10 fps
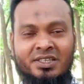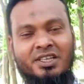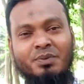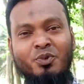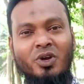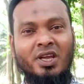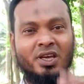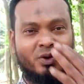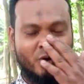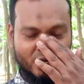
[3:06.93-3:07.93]
যেটা
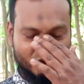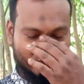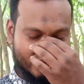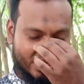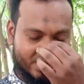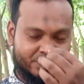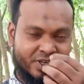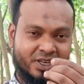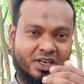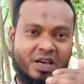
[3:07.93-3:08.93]
বললে অনেক সময়
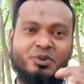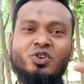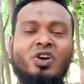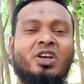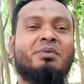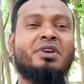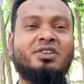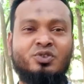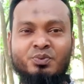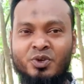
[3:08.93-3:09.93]
লাগবে আমি সংক্ষেপে
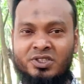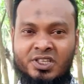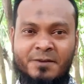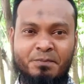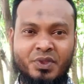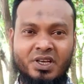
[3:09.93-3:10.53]
কিছু বলছি